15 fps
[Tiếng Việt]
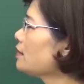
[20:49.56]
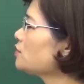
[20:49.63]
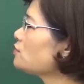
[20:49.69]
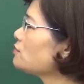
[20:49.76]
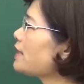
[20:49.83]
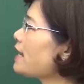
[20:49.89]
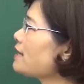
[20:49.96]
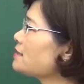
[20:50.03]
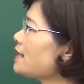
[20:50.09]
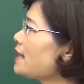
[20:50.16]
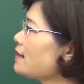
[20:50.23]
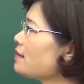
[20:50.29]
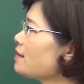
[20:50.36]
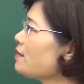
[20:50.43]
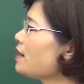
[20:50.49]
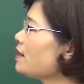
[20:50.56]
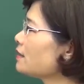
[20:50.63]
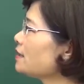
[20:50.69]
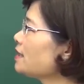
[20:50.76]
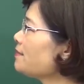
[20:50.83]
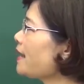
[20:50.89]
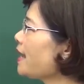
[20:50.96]
Chúng ta sang câu
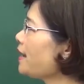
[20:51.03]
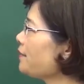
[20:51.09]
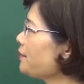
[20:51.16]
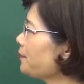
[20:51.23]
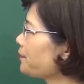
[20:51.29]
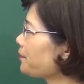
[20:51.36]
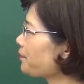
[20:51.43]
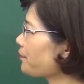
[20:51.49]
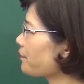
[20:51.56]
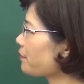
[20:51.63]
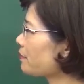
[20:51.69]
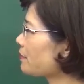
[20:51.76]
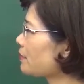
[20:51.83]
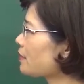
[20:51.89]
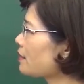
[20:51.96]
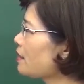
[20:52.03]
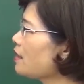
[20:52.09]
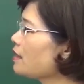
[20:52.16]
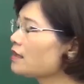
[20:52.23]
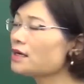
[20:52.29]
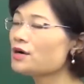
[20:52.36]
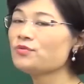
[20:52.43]
hỏi tiếp theo.
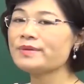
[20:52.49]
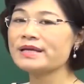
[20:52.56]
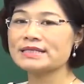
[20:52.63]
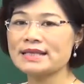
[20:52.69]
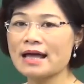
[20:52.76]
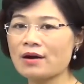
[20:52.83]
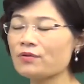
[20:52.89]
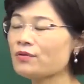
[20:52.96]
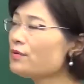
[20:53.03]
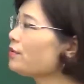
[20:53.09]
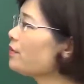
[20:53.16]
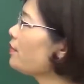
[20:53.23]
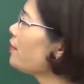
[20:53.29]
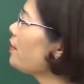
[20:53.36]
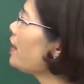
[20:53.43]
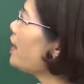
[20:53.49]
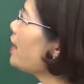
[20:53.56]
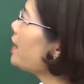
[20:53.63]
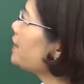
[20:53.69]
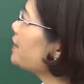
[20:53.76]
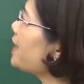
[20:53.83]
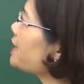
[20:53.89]
Câu 16.
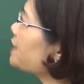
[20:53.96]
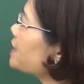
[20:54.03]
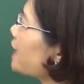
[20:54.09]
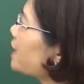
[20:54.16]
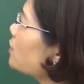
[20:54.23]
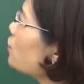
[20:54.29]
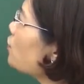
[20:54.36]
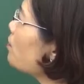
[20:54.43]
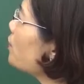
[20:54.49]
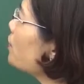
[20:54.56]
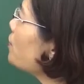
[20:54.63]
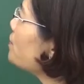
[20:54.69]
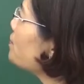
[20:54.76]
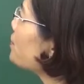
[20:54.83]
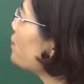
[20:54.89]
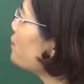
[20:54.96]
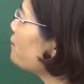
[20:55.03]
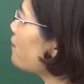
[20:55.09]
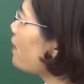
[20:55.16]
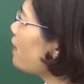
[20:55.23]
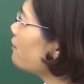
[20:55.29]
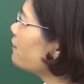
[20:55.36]
Để tránh cùng một lúc đối
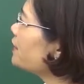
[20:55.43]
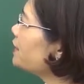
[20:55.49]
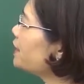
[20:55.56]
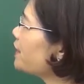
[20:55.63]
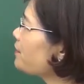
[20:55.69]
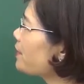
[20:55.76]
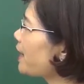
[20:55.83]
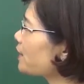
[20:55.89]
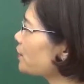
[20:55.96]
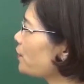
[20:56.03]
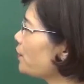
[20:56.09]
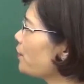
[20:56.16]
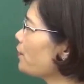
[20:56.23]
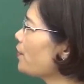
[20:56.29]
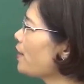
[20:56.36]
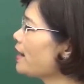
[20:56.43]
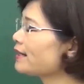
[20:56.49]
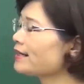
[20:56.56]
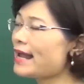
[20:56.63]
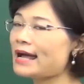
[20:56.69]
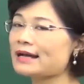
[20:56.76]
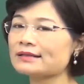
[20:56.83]
phó với nhiều kẻ thù,
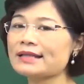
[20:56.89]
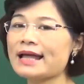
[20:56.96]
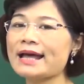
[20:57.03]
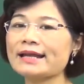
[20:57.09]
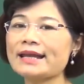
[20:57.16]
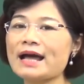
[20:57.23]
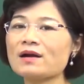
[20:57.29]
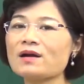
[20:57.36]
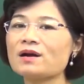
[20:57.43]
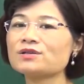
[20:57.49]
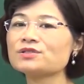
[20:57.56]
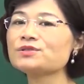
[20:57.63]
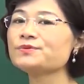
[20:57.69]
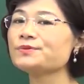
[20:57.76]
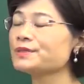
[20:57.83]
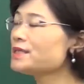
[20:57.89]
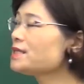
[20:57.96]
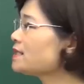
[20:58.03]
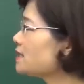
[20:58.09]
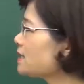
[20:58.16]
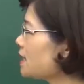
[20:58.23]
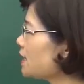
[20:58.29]
Đảng ta đã có chủ
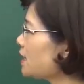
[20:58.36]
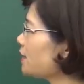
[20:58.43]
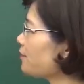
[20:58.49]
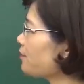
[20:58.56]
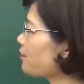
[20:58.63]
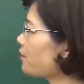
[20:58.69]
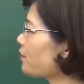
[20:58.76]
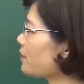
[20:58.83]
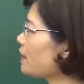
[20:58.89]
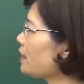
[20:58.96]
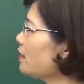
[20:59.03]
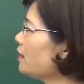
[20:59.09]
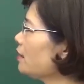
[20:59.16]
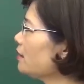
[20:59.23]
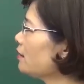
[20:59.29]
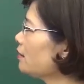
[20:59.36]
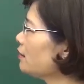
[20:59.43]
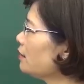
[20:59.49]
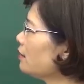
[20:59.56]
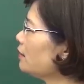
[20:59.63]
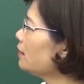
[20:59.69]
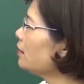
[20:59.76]
trương gì?
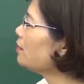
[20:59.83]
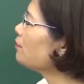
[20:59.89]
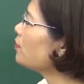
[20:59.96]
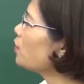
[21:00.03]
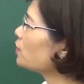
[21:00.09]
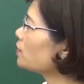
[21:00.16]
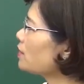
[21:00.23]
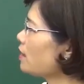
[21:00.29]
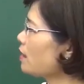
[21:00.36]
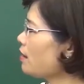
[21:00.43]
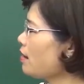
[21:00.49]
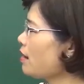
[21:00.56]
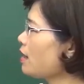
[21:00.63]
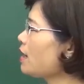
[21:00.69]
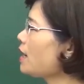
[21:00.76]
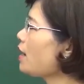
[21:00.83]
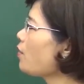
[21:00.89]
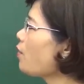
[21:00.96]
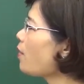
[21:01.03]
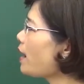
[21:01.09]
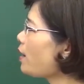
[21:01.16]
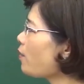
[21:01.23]
Một là
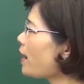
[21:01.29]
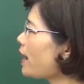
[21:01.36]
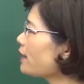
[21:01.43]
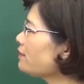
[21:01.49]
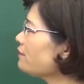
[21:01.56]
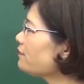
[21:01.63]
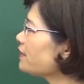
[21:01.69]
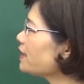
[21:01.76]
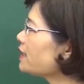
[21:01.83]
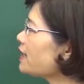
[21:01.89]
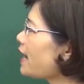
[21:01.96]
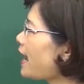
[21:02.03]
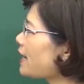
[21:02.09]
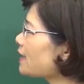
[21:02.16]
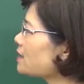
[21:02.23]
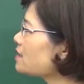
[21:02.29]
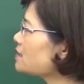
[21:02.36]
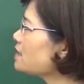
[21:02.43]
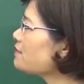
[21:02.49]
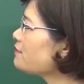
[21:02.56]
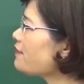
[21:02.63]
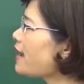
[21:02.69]
hòa hoãn với cả
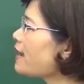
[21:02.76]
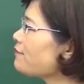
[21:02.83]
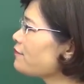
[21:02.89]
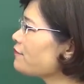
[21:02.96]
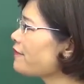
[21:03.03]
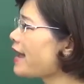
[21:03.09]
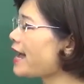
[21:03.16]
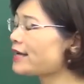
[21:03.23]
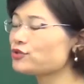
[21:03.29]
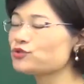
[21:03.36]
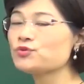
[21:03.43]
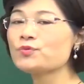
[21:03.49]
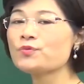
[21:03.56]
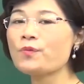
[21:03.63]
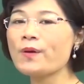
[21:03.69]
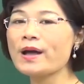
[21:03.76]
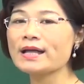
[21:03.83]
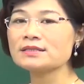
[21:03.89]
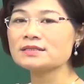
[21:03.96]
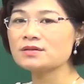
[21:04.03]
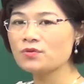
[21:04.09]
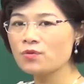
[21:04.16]
thực dân Pháp và Trung
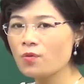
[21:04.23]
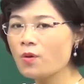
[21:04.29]
Hoa Dân